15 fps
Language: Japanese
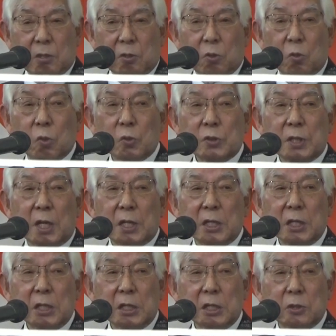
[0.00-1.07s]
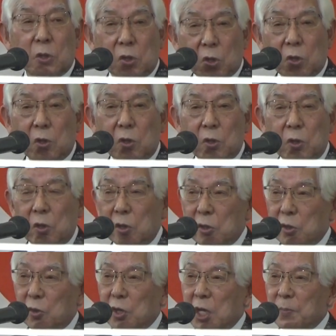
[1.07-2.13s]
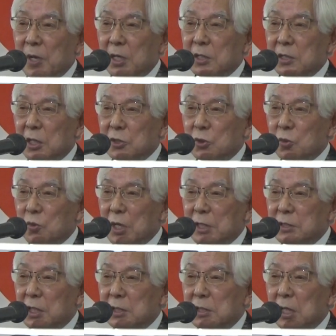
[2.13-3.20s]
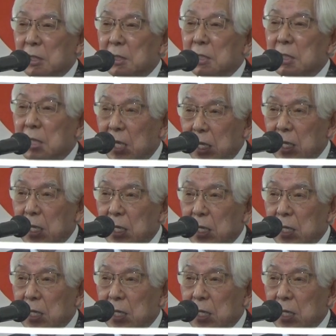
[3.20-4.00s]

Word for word: ロータリーの米山記念小学生になって